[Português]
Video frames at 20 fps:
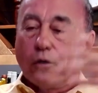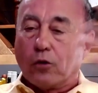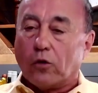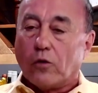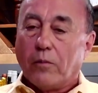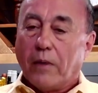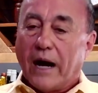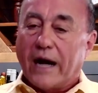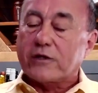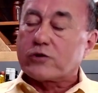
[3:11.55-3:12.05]

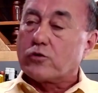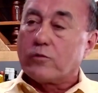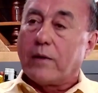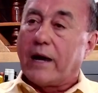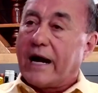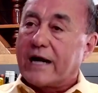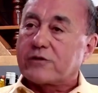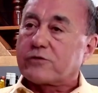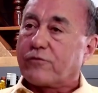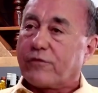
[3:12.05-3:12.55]
Ou o Márcio, o
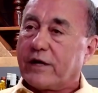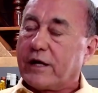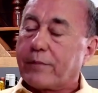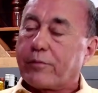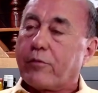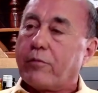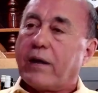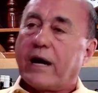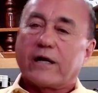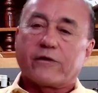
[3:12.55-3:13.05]
Márcio, falei
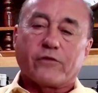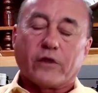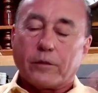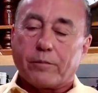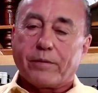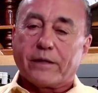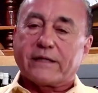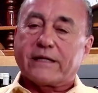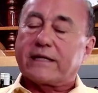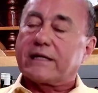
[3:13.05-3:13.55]
pro Márcio,
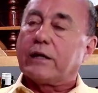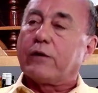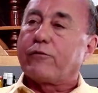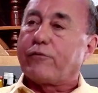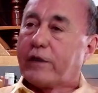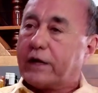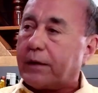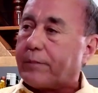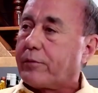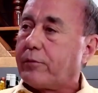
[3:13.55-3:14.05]
falei pro Petecão,
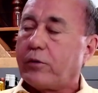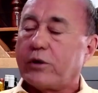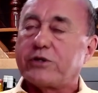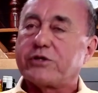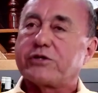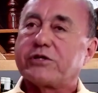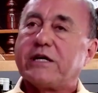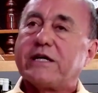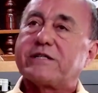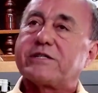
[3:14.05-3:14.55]
falei pra um
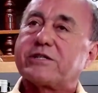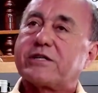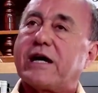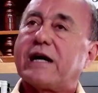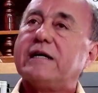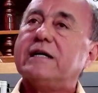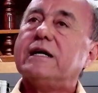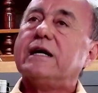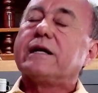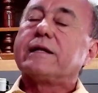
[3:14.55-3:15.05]
monte de gente
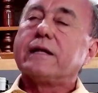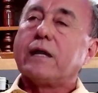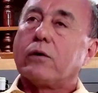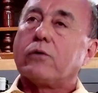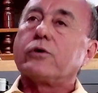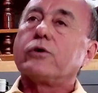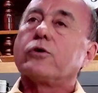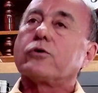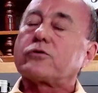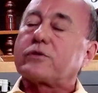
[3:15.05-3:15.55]
já.
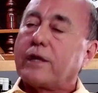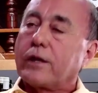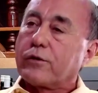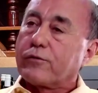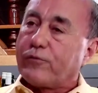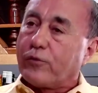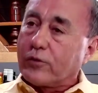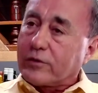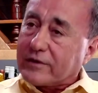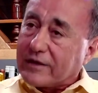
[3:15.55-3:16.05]
Não, eu
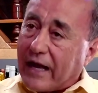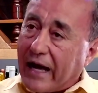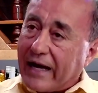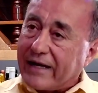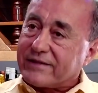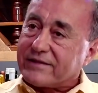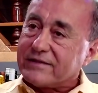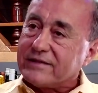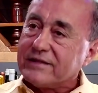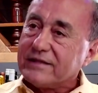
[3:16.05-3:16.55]
tenho
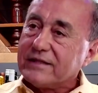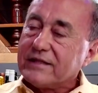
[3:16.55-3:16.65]
vontade.